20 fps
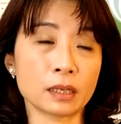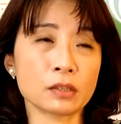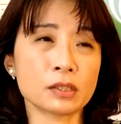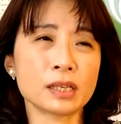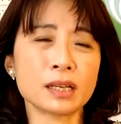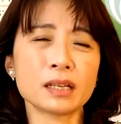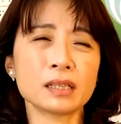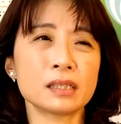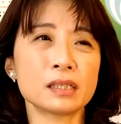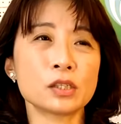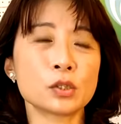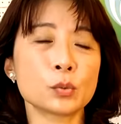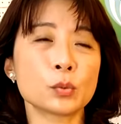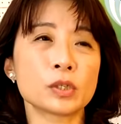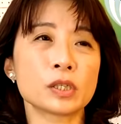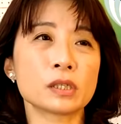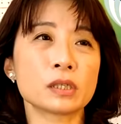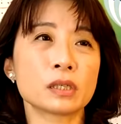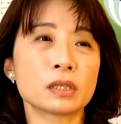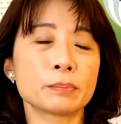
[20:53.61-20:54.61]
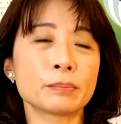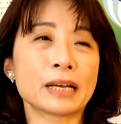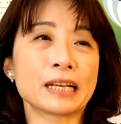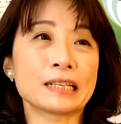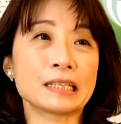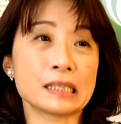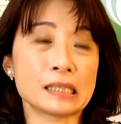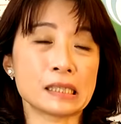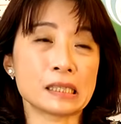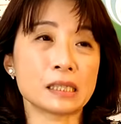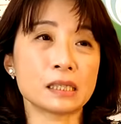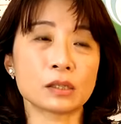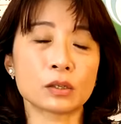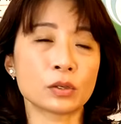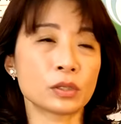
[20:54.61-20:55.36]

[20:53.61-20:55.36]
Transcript: 然后再来其实我这个人蛮理性，